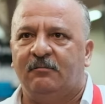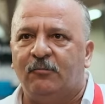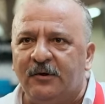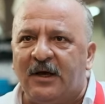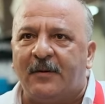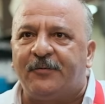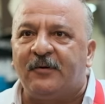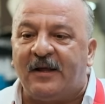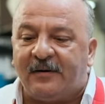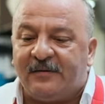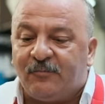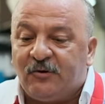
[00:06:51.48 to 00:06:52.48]
Bunu
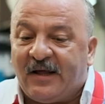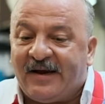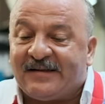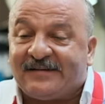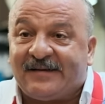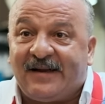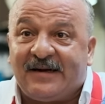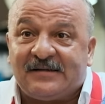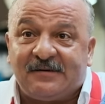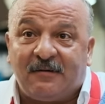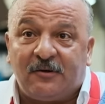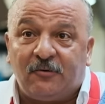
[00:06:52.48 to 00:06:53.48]
yapıyorlar. Bunları attıkları
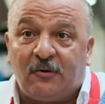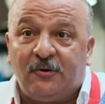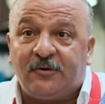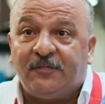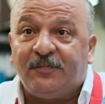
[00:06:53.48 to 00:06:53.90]
zaman ne oluyor?